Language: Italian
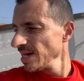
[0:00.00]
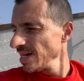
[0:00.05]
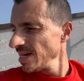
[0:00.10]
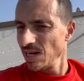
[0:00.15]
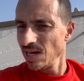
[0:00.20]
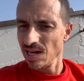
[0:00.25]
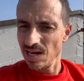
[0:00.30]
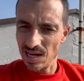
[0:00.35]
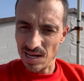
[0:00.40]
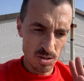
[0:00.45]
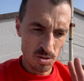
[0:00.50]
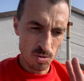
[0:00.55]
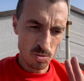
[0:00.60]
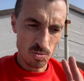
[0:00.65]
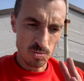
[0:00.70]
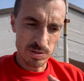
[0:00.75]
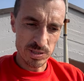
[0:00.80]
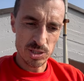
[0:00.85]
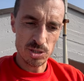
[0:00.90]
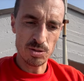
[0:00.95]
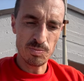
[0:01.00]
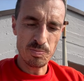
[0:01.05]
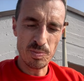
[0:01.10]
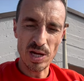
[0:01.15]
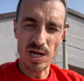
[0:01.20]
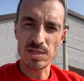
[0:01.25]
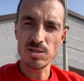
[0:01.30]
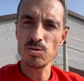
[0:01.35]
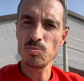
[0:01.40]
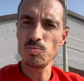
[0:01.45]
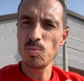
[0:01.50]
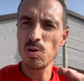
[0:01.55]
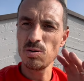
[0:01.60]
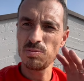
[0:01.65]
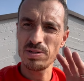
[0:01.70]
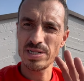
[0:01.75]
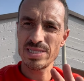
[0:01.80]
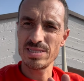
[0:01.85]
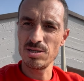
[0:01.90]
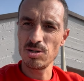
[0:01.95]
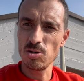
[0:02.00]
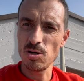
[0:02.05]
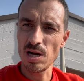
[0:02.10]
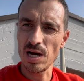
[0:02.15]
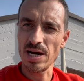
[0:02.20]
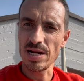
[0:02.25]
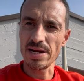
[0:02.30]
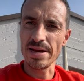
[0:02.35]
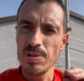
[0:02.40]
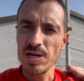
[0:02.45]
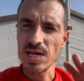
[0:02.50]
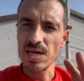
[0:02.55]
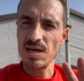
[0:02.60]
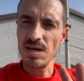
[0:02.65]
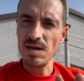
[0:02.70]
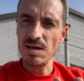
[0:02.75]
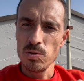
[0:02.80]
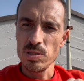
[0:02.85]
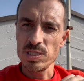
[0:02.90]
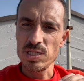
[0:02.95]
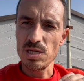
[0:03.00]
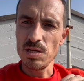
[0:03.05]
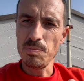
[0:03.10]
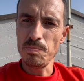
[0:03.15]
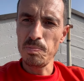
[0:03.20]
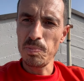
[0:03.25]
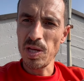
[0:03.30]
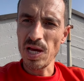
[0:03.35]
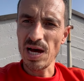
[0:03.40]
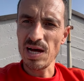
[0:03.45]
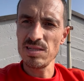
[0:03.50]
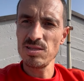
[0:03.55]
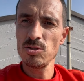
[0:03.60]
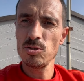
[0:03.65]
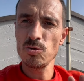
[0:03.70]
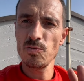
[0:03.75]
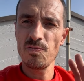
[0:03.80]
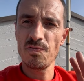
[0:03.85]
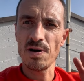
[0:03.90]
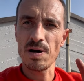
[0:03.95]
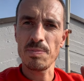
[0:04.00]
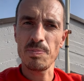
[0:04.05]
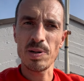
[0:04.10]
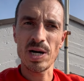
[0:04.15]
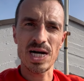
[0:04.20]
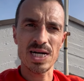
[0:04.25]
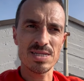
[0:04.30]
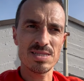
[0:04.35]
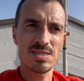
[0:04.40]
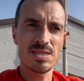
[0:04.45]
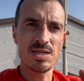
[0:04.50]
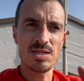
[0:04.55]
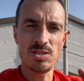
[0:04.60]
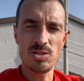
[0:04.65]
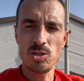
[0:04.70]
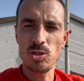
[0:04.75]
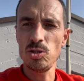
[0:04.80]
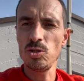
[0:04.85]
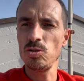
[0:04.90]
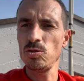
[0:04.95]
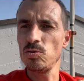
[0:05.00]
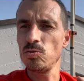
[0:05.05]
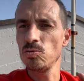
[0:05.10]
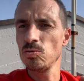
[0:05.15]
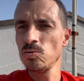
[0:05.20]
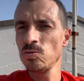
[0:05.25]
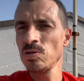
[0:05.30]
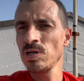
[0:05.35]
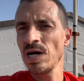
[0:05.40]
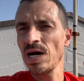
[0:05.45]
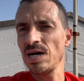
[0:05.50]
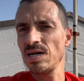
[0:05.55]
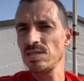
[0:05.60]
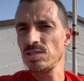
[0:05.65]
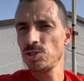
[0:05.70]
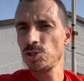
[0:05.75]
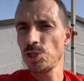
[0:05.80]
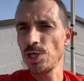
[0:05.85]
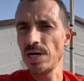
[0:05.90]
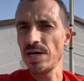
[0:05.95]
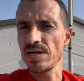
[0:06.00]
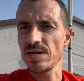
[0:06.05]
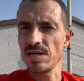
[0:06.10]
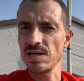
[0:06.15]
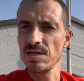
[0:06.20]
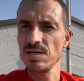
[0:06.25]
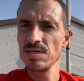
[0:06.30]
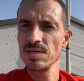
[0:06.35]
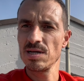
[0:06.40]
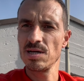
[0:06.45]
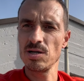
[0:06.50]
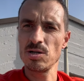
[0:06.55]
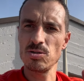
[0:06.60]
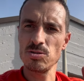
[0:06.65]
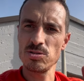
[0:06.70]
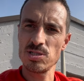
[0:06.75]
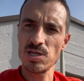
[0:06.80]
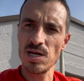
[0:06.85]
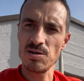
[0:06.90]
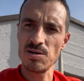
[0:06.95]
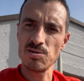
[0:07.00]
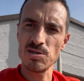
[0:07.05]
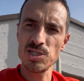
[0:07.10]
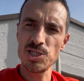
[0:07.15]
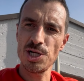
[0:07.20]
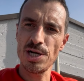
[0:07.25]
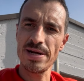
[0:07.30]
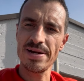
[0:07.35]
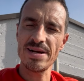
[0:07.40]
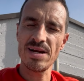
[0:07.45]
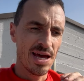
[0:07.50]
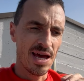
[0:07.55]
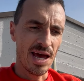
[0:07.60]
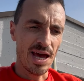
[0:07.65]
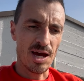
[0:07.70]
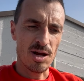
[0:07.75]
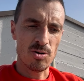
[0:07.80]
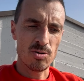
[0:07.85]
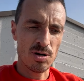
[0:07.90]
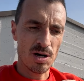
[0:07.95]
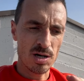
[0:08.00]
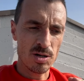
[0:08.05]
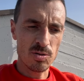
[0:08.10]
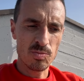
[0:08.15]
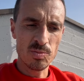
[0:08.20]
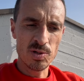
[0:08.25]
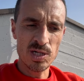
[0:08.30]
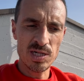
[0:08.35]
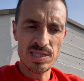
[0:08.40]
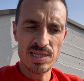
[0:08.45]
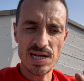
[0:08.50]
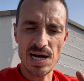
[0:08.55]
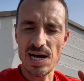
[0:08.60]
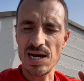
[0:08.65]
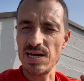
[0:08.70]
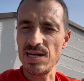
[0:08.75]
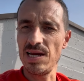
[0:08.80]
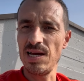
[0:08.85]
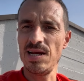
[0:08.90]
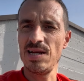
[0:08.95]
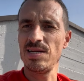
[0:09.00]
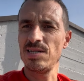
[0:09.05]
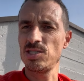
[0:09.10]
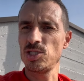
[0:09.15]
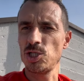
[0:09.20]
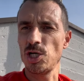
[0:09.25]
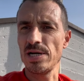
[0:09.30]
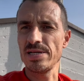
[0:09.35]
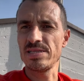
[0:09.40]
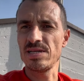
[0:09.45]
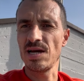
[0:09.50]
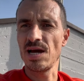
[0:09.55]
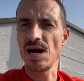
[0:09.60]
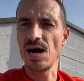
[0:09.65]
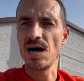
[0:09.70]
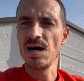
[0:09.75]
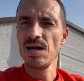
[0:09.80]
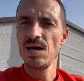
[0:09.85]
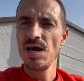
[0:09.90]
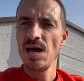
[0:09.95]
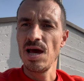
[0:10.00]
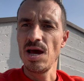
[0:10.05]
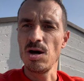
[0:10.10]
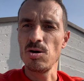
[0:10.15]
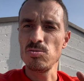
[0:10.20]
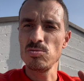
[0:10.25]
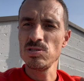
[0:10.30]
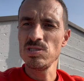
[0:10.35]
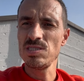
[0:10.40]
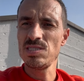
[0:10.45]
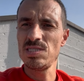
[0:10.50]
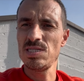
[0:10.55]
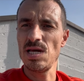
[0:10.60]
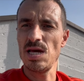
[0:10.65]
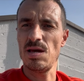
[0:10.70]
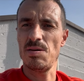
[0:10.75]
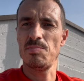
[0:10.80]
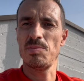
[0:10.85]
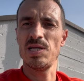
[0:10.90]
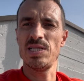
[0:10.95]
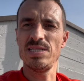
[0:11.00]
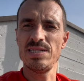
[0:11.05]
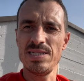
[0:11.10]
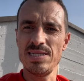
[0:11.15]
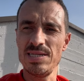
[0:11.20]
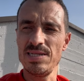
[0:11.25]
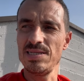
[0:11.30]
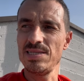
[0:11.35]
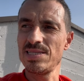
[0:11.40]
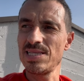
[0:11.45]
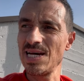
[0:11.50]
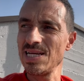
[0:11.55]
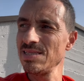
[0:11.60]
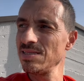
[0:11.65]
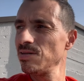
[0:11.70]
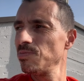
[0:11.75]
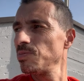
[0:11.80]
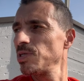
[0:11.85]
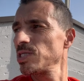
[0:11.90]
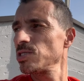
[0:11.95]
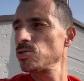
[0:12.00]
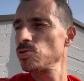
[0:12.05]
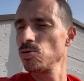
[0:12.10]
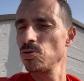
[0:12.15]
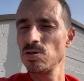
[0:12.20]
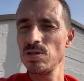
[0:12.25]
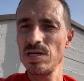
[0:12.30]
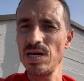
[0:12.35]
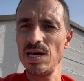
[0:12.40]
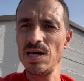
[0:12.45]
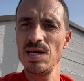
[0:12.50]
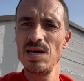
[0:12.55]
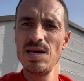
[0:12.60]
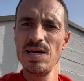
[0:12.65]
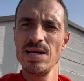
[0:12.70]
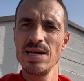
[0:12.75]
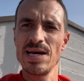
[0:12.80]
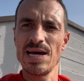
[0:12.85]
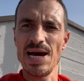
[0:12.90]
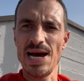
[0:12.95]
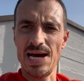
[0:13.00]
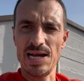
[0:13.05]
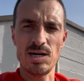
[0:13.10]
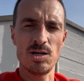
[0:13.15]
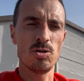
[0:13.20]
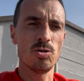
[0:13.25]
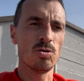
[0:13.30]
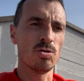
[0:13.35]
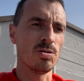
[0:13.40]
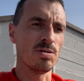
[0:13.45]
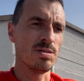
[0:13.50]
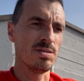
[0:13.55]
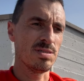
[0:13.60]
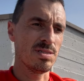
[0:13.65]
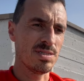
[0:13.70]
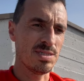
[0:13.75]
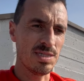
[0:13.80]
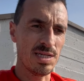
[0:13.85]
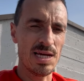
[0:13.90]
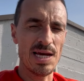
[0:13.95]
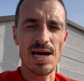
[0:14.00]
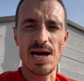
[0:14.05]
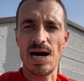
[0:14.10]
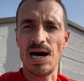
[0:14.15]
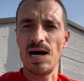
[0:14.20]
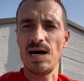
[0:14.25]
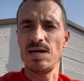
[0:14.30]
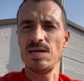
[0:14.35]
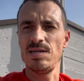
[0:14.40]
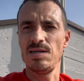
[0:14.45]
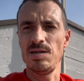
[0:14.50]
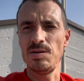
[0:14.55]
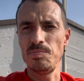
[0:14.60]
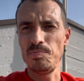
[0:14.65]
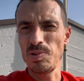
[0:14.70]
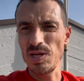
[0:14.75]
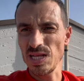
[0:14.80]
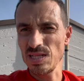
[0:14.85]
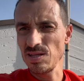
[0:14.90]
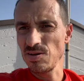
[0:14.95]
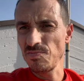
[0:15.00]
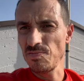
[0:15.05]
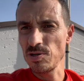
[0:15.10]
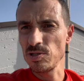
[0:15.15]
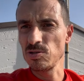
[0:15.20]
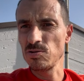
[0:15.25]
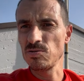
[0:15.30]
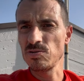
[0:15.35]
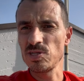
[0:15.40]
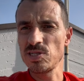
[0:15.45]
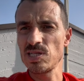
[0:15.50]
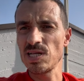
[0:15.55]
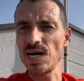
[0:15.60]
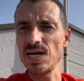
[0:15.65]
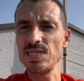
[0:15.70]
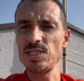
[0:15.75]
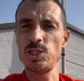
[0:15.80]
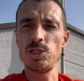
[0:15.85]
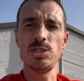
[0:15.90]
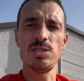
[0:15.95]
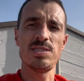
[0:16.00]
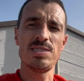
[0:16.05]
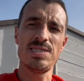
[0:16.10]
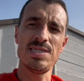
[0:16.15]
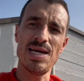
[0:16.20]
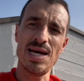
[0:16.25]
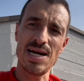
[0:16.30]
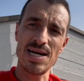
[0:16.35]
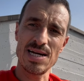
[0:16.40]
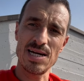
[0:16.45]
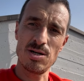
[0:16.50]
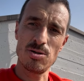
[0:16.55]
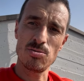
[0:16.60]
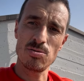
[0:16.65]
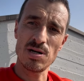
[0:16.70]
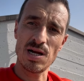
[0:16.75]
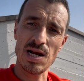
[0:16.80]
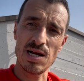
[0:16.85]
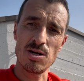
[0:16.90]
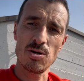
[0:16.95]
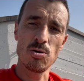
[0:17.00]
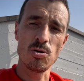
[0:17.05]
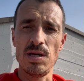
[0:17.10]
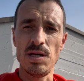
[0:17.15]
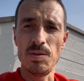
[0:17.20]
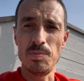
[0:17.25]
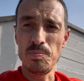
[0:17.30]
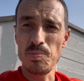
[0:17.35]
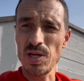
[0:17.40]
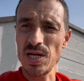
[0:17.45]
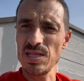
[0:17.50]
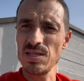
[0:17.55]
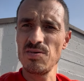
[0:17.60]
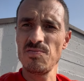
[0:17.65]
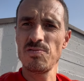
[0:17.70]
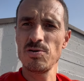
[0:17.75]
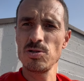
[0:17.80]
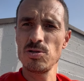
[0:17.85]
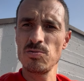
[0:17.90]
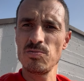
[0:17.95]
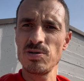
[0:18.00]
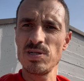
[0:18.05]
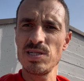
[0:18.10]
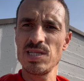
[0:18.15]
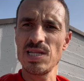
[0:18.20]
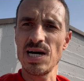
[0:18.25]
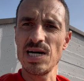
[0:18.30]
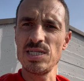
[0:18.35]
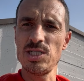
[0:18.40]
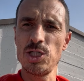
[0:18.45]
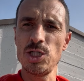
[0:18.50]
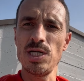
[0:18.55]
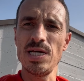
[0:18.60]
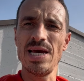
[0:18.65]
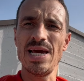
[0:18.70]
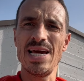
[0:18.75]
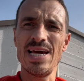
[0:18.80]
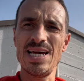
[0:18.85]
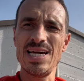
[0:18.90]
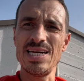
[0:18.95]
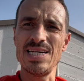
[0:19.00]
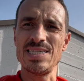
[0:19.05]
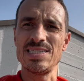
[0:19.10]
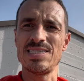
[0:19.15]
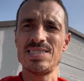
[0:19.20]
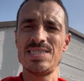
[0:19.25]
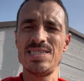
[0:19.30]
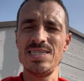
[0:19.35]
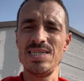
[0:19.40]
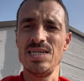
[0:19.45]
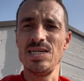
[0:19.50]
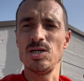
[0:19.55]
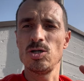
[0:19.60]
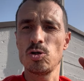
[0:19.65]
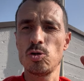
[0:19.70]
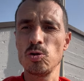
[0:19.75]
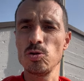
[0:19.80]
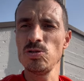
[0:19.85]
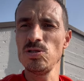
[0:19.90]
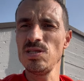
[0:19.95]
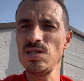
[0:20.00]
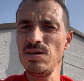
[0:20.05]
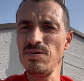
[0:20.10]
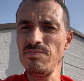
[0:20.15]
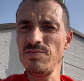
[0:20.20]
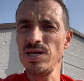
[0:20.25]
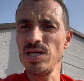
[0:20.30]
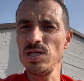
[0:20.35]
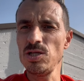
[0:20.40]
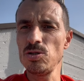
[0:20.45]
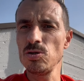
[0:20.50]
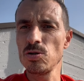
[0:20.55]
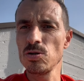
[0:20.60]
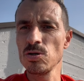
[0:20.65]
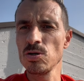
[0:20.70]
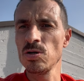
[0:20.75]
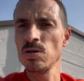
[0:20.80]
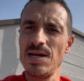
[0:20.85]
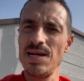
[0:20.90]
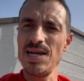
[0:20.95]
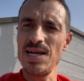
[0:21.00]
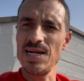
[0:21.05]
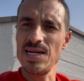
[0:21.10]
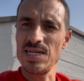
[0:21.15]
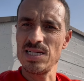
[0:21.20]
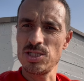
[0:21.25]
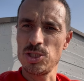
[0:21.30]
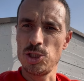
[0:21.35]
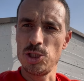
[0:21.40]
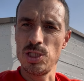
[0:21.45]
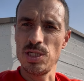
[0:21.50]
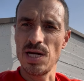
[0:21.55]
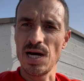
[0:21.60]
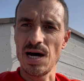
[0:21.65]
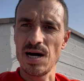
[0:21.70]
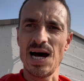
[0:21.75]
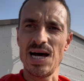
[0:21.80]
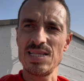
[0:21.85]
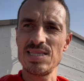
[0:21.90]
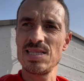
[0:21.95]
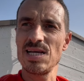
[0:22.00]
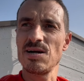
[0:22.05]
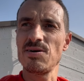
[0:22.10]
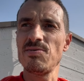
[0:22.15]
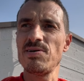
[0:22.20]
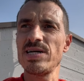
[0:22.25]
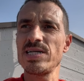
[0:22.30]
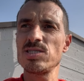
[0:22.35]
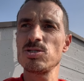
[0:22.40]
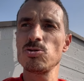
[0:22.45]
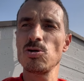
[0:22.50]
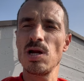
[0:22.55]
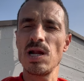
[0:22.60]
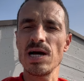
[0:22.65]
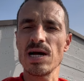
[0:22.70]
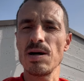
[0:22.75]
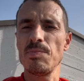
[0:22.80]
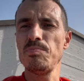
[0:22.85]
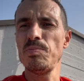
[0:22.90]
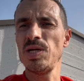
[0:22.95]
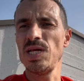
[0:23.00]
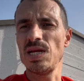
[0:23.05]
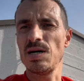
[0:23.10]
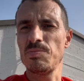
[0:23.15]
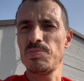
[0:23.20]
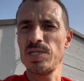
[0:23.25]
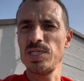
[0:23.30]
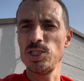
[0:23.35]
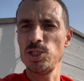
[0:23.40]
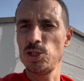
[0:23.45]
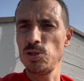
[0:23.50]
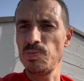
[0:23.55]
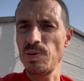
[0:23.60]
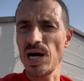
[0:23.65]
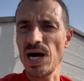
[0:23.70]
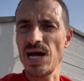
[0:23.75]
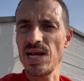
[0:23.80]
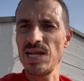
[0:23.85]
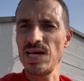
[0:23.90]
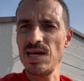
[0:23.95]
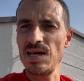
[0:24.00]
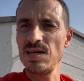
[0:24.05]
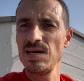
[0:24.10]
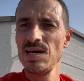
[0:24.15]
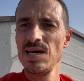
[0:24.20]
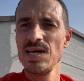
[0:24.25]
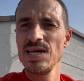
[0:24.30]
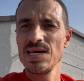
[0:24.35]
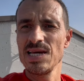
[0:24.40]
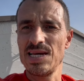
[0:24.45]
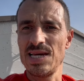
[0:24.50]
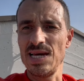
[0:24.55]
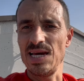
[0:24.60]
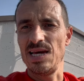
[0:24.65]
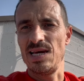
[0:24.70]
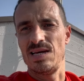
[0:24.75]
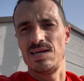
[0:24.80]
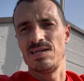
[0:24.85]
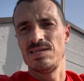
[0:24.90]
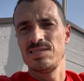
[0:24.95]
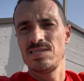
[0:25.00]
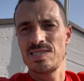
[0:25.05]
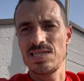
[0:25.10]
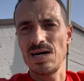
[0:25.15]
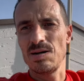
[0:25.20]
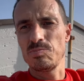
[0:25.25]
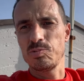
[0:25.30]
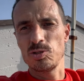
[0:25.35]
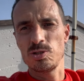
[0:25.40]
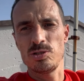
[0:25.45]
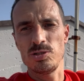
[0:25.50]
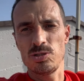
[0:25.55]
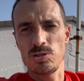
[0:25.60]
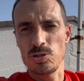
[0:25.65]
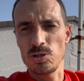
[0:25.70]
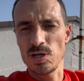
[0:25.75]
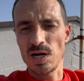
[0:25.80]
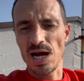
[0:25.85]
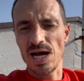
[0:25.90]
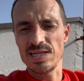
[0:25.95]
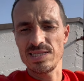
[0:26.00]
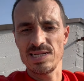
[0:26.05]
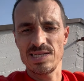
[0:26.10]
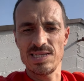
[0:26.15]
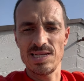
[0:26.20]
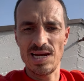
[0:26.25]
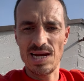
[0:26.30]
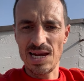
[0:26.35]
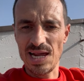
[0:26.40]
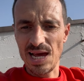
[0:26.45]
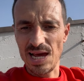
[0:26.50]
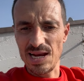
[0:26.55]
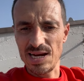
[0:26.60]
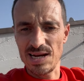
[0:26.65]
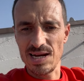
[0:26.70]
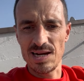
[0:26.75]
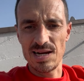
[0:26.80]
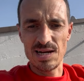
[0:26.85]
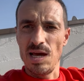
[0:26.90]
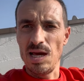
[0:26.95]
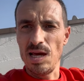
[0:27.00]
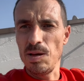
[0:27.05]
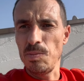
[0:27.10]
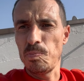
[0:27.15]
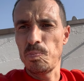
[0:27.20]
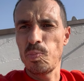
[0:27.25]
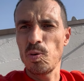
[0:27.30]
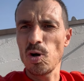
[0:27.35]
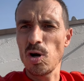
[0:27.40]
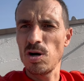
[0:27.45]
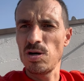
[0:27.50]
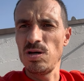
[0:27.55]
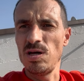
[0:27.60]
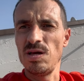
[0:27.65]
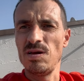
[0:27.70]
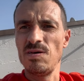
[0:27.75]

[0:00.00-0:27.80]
e questo impianto è un po' particolare perché questo impianto fa parte di una CER. Che cos'è una CER? È una comunità energetica, è un insieme di tante persone che hanno sia impianti fotovoltaici sia che non hanno impianti fotovoltaici e si condividono l'energia attraverso la cabina principale che sta posizionata dell'Enel e poi